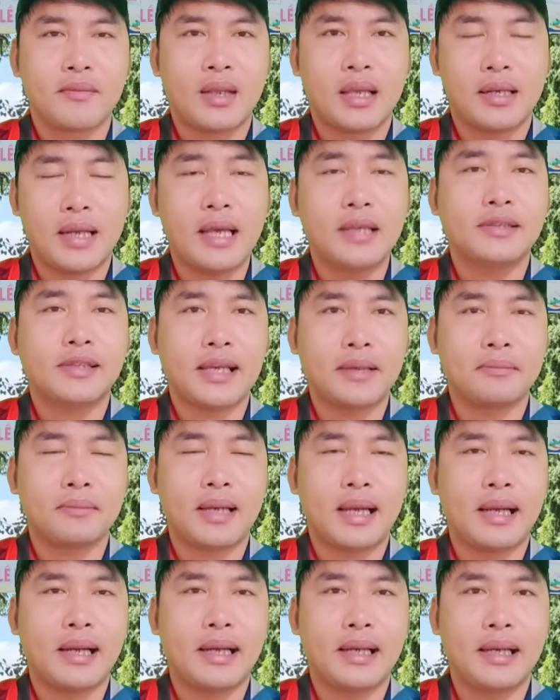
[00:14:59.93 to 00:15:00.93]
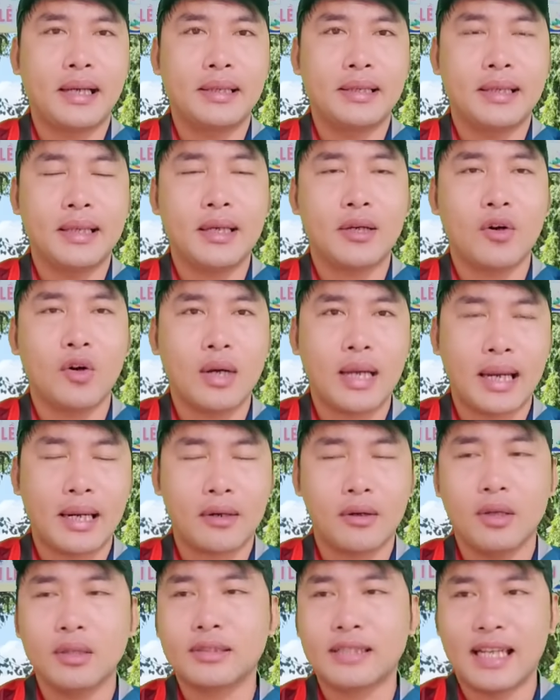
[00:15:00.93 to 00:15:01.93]
thì để xem rằng những cái khó
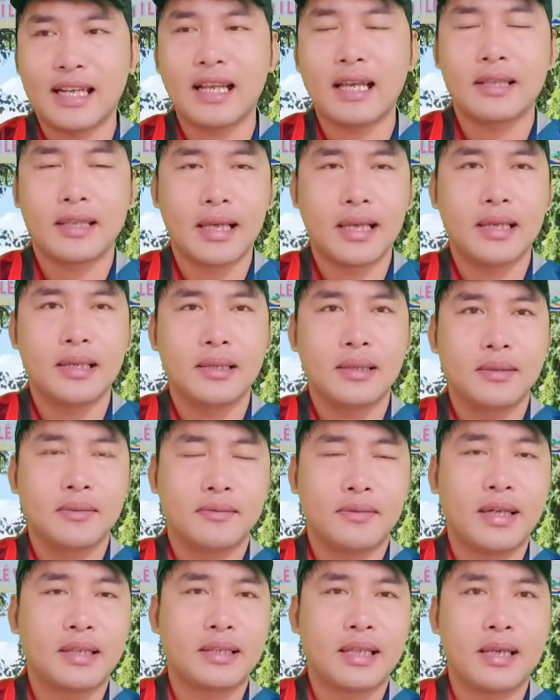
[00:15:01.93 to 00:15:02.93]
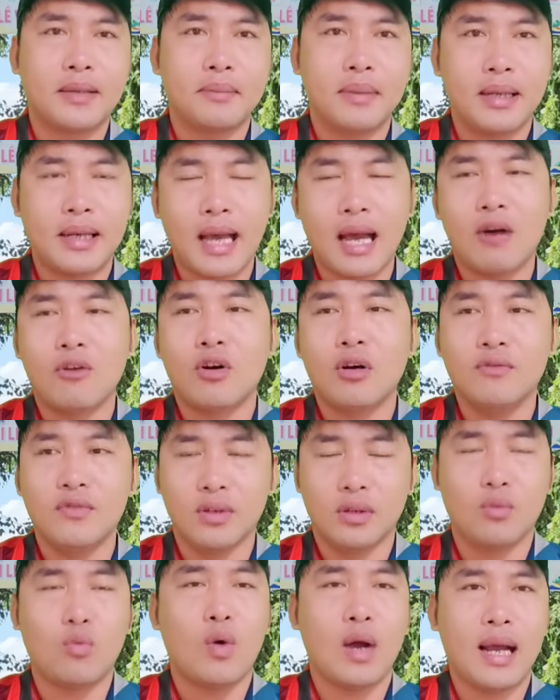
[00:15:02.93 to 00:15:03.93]
khăn đó sẽ là gì và thầy Minh Đạo có
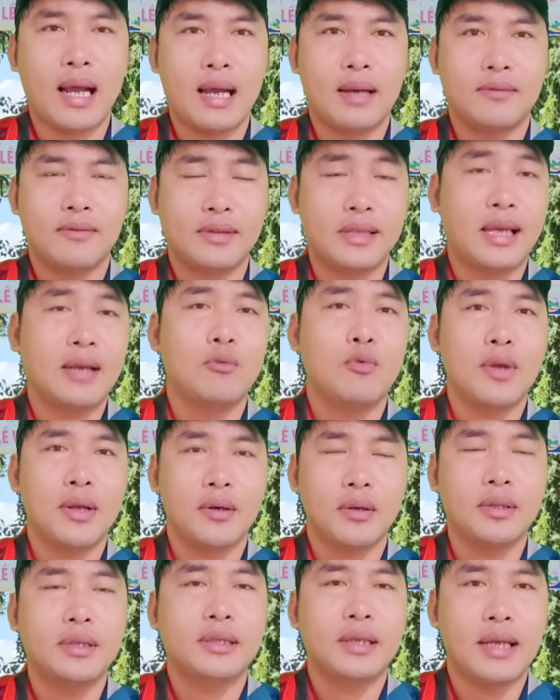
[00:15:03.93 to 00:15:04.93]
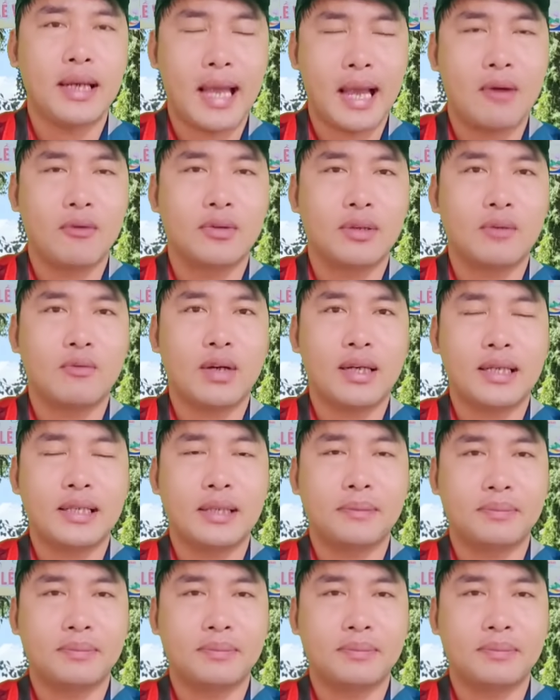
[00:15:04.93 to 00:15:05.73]
vượt qua và giải quyết nó như thế nào trong khoảng thời gian